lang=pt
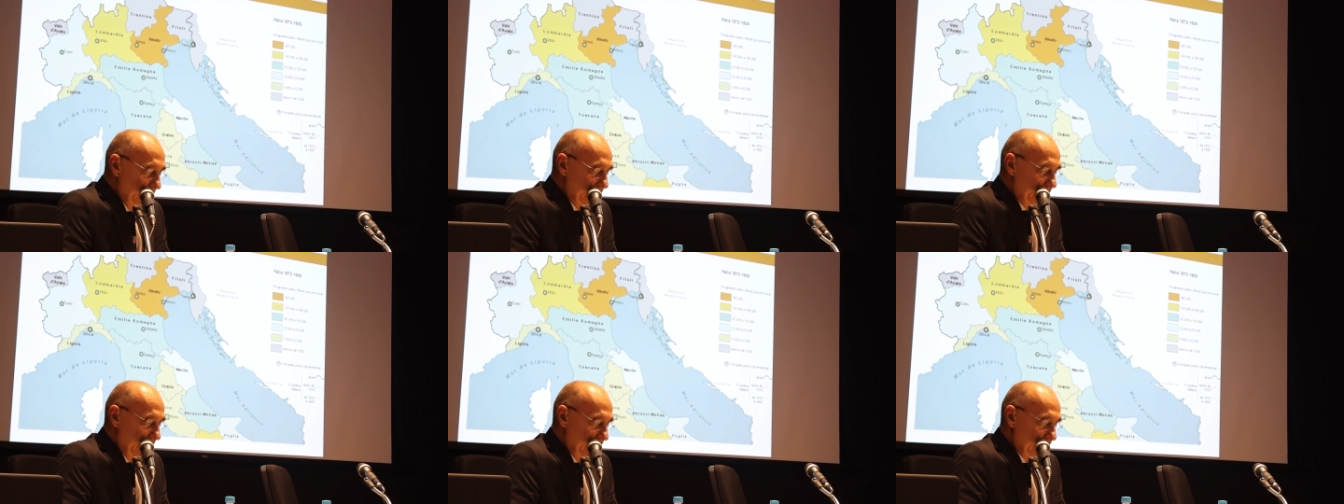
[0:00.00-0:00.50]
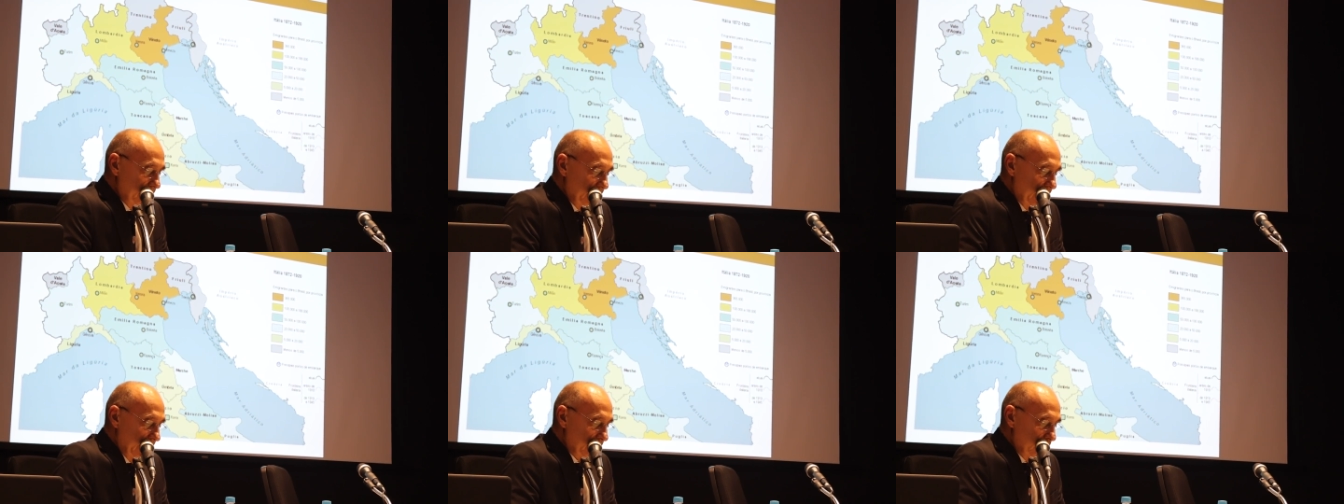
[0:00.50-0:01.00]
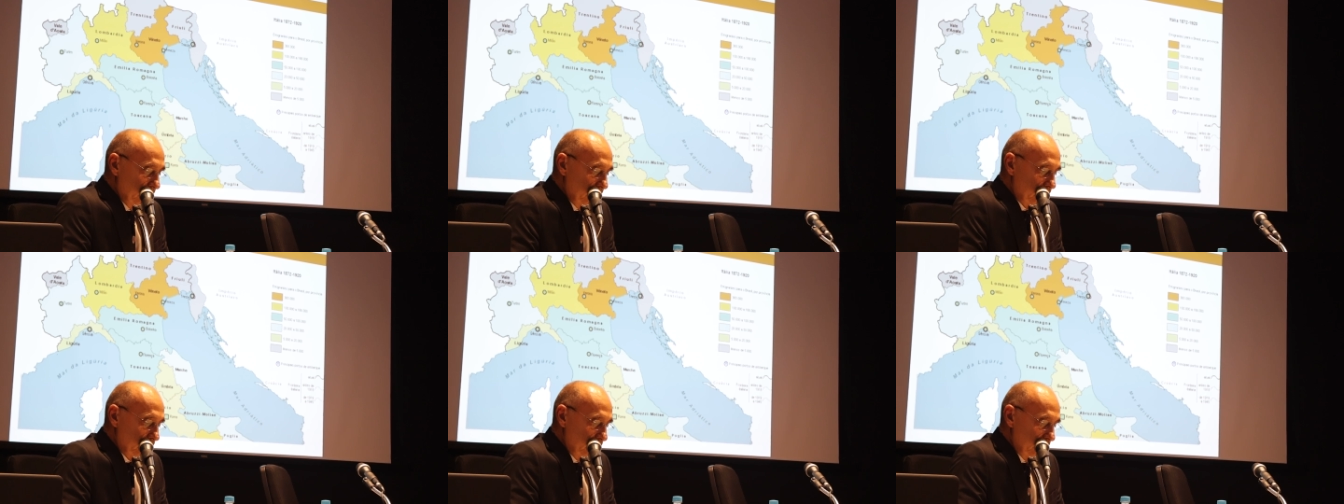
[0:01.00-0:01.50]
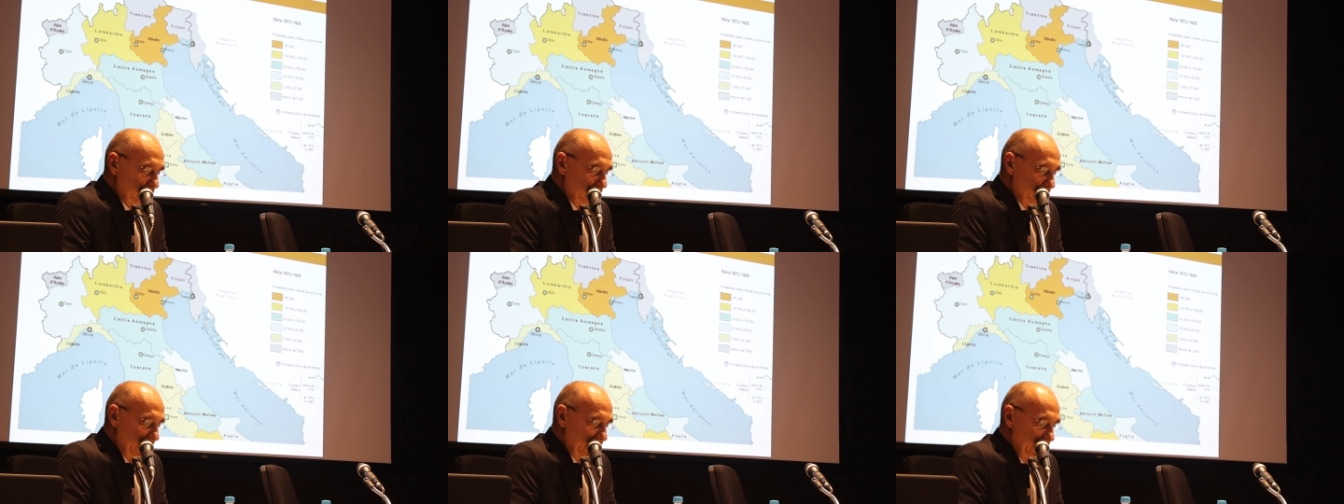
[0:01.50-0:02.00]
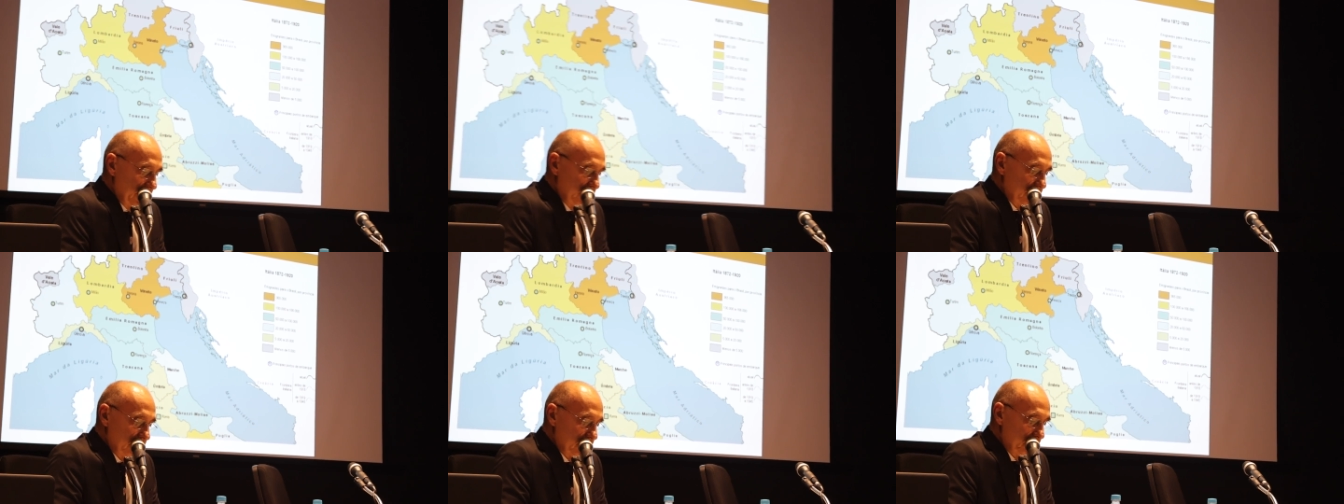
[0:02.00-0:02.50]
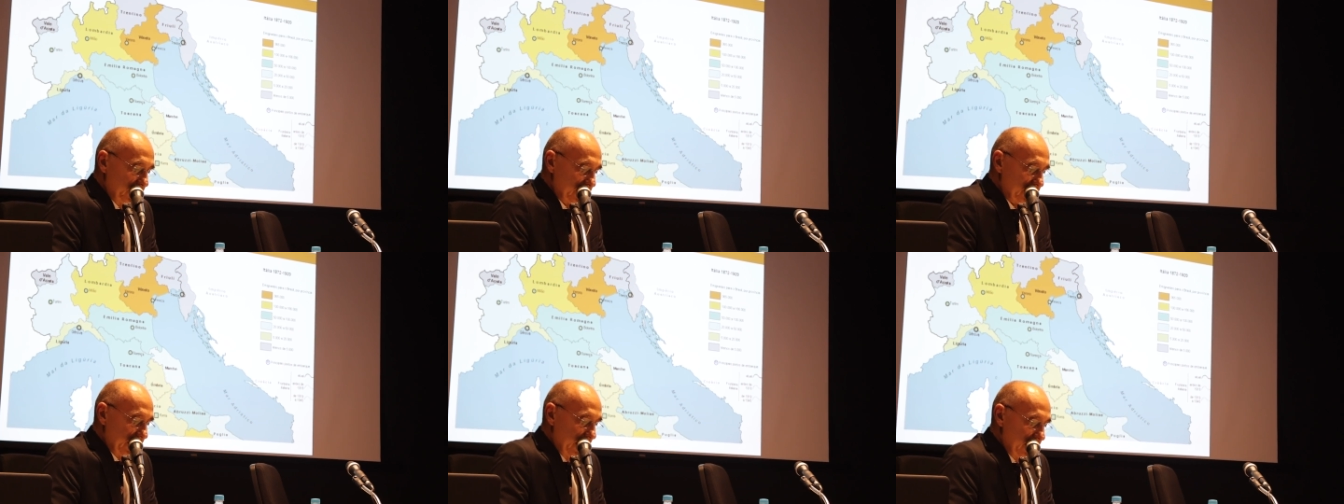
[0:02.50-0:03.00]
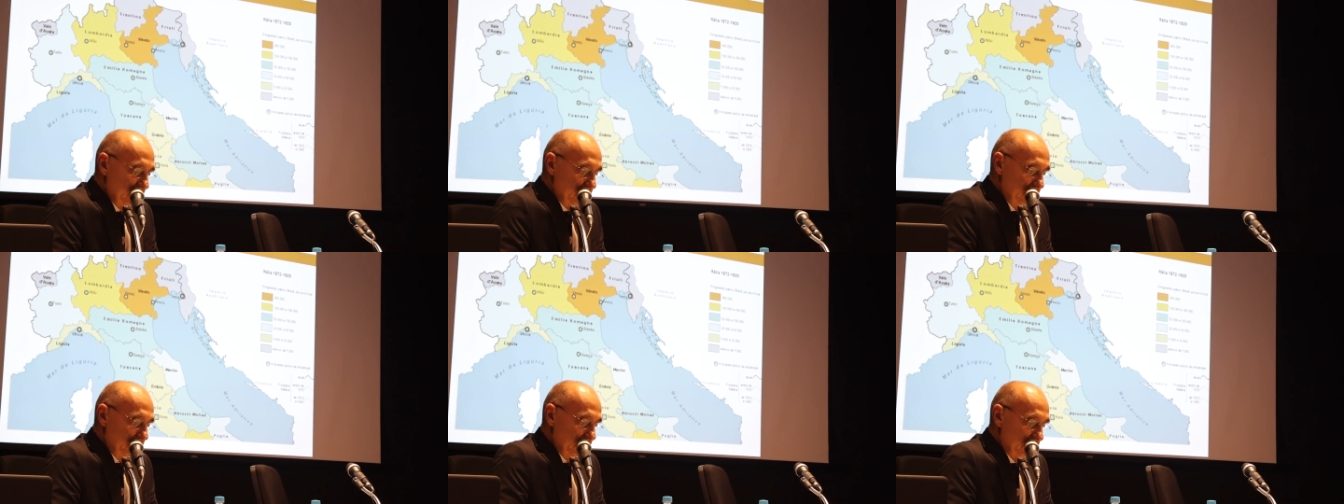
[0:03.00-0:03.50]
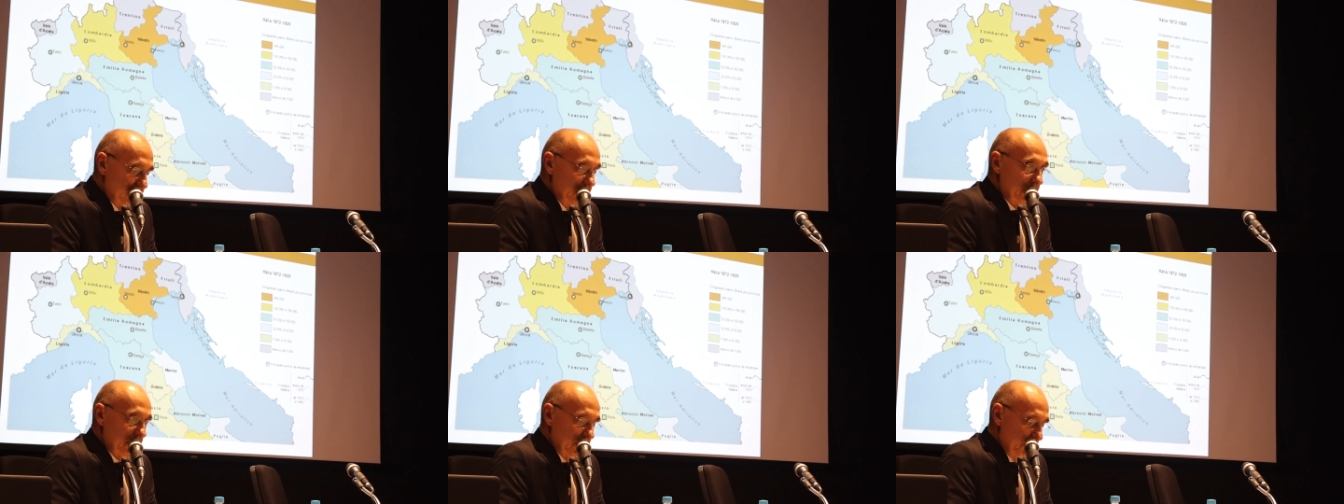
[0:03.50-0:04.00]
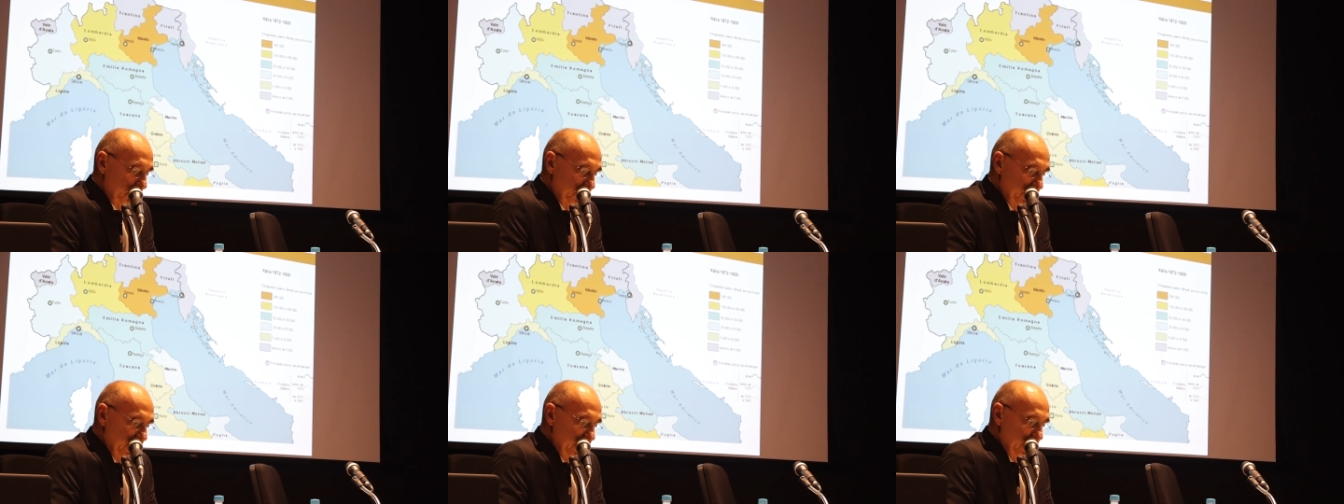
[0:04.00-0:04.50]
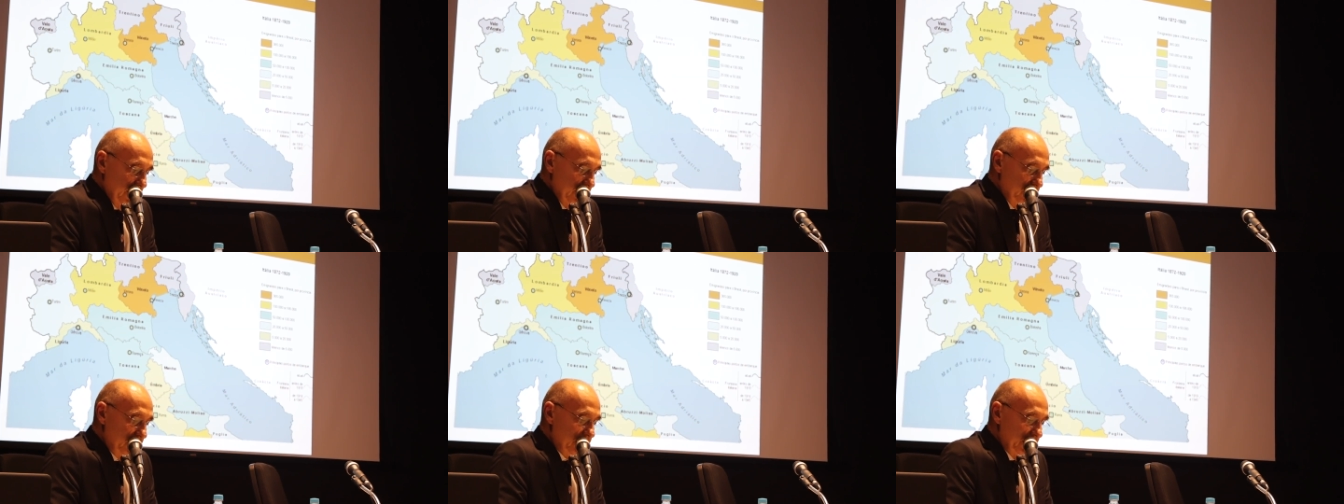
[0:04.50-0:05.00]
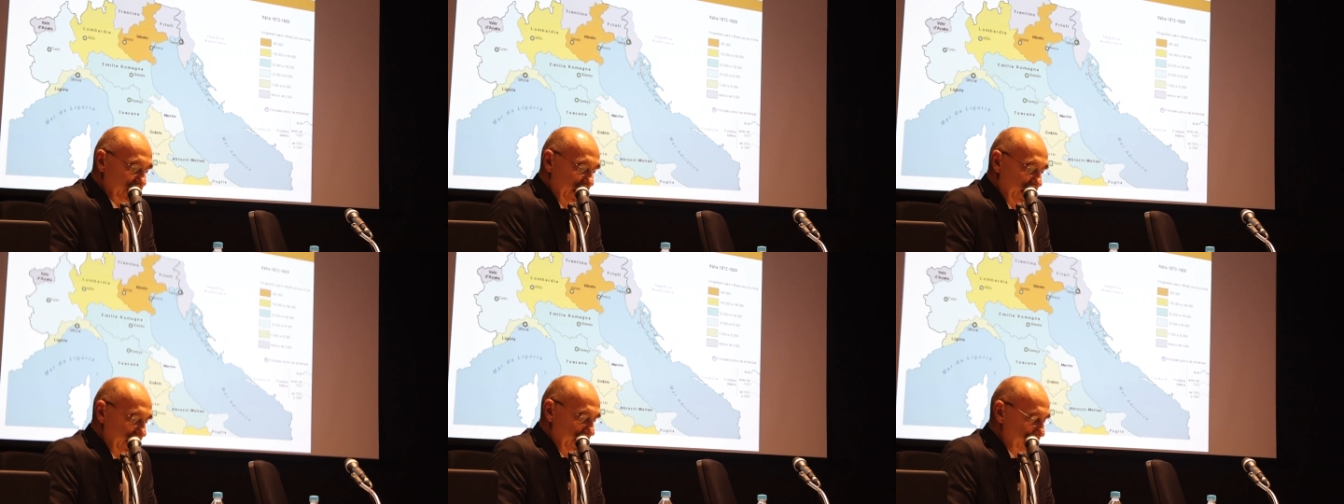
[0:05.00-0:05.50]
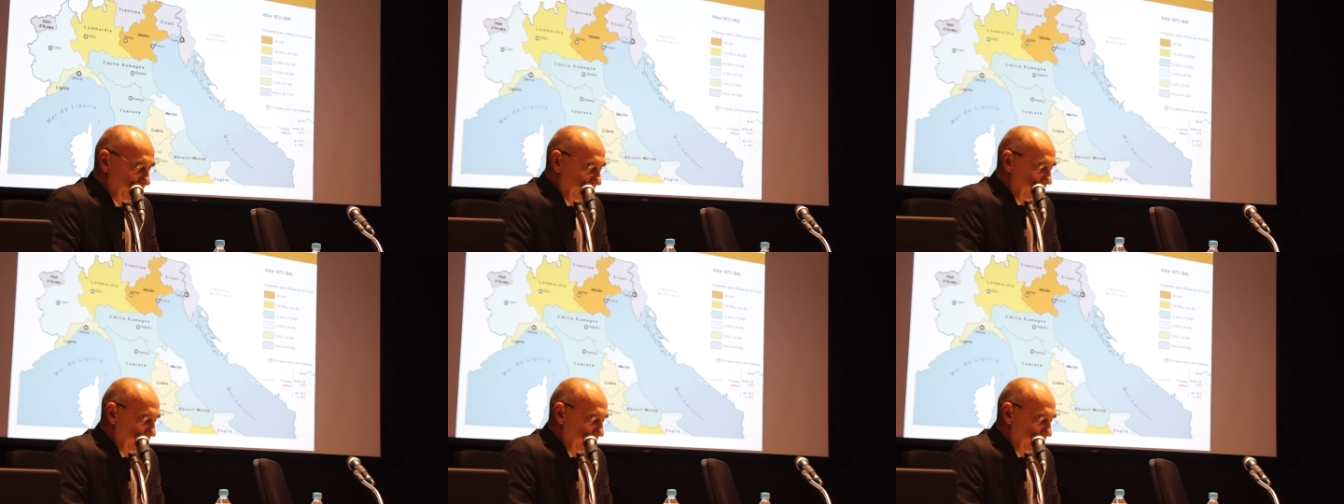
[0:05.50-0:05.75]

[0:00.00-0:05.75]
que era revelado num discurso, maneira de se expressar e de se vestir, de citar e revelar